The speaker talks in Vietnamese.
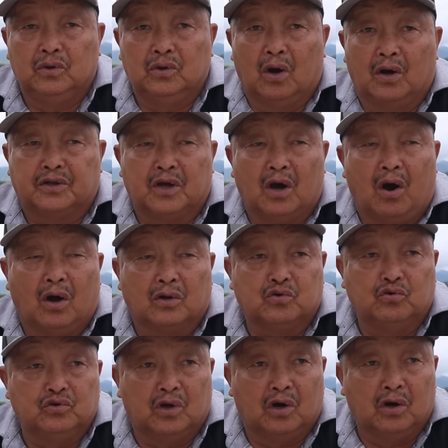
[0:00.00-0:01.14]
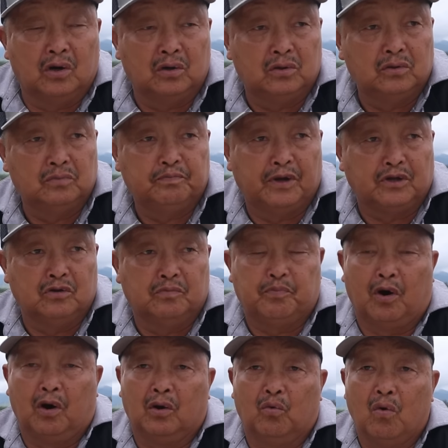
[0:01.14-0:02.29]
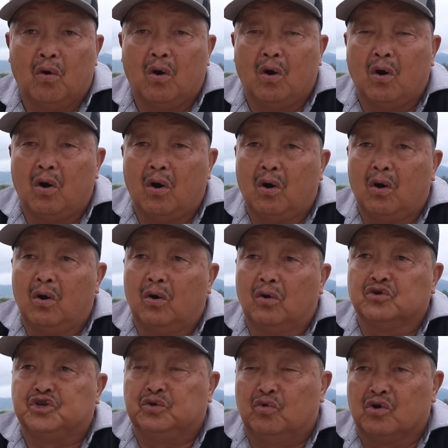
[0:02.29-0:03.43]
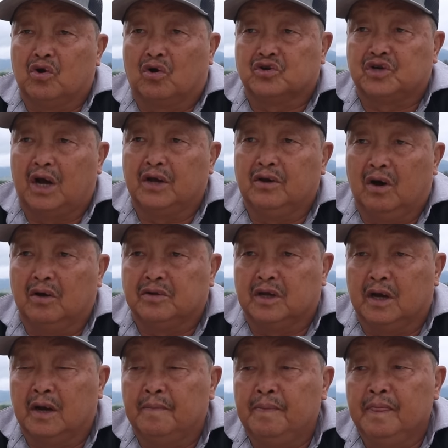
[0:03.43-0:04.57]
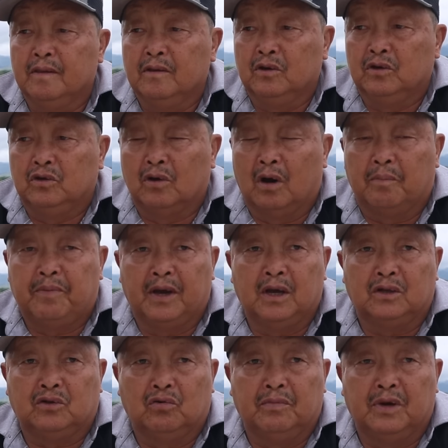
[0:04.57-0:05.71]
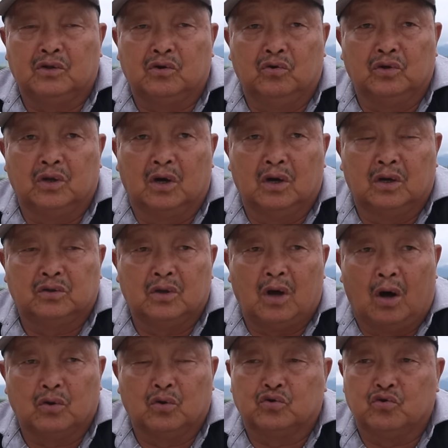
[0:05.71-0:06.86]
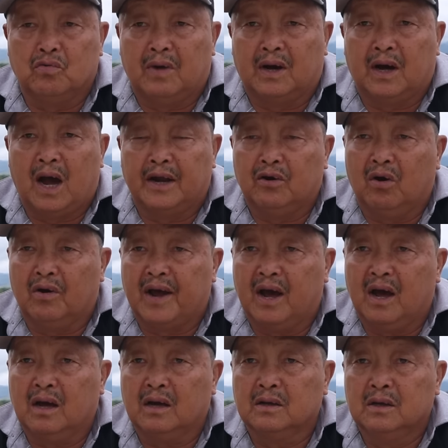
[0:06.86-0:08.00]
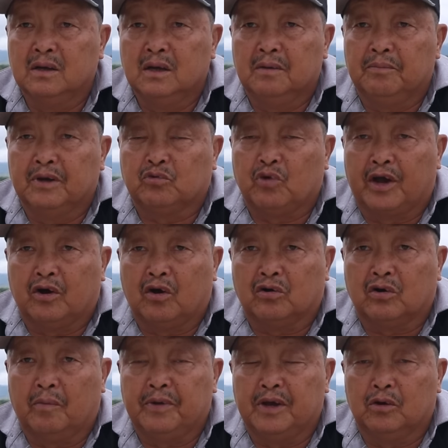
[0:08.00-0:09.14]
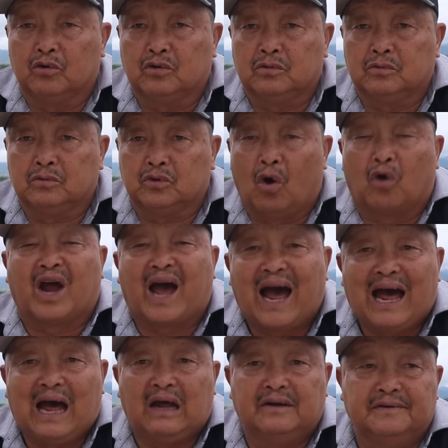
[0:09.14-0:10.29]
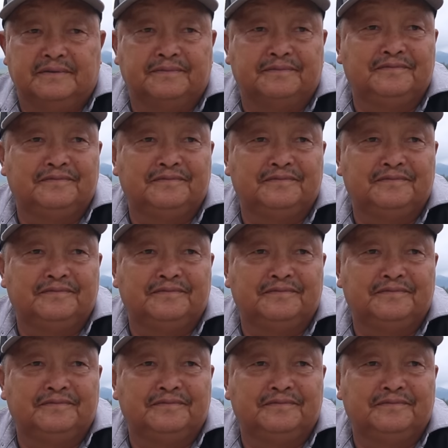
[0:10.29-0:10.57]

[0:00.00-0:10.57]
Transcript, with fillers: giờ thì ở tuần đó bây giờ bỏ rồi ô chỉ muốn nó chạy giờ thì giờ bé tụi mình tu nữa ở đâu tu mà hay nó nè bé thầy có cho bé tỏ ra can